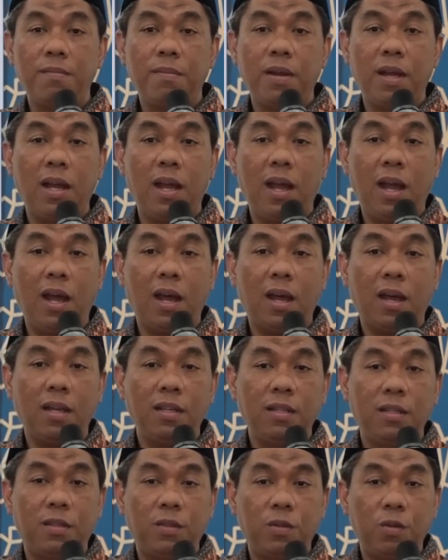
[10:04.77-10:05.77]
ma
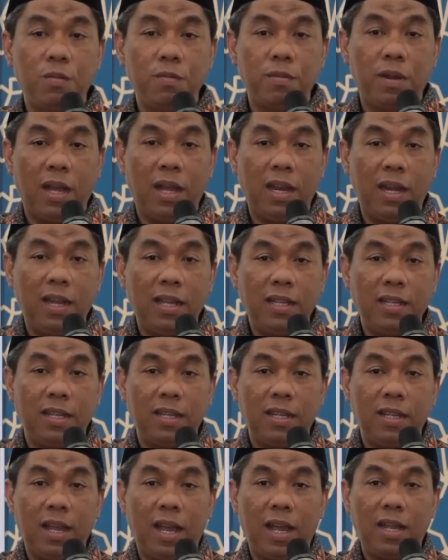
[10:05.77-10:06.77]
akhadthum alaihi